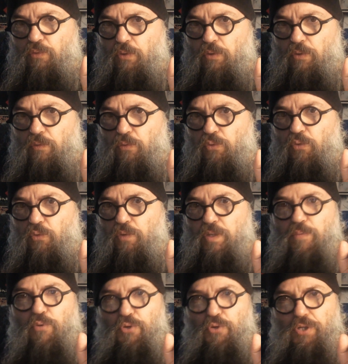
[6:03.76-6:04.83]
euh, vont trouver
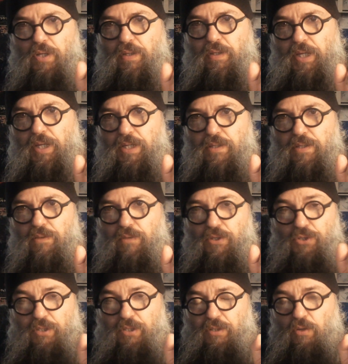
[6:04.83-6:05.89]
ce projet intéressant
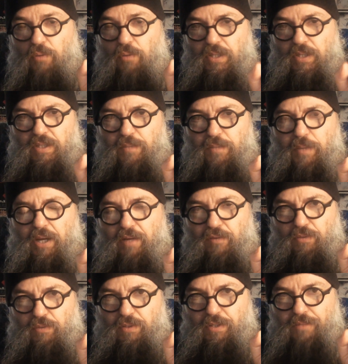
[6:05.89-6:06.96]
et je les en remercie par
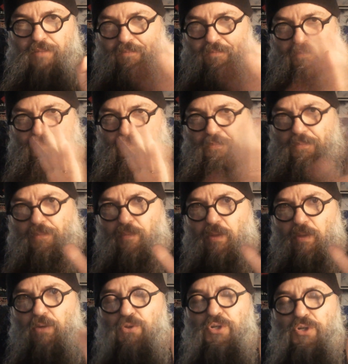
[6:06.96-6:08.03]
avance.
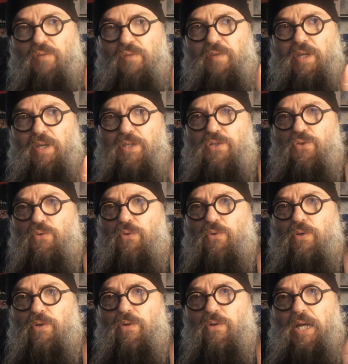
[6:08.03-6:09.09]
J'ai une version
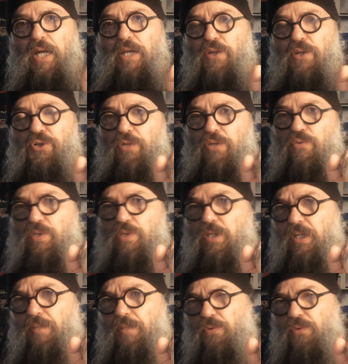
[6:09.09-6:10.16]
allégée du
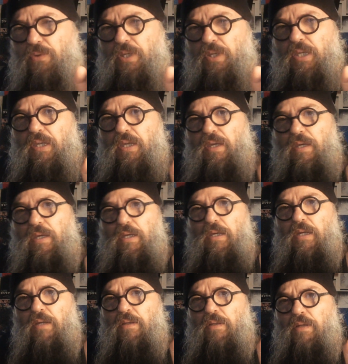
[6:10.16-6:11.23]
script qui
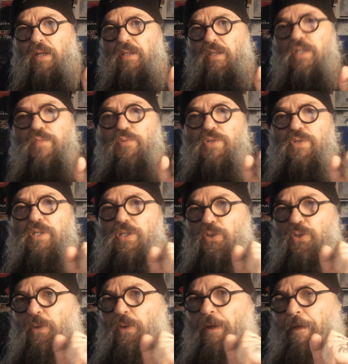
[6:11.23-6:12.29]
est à disposition.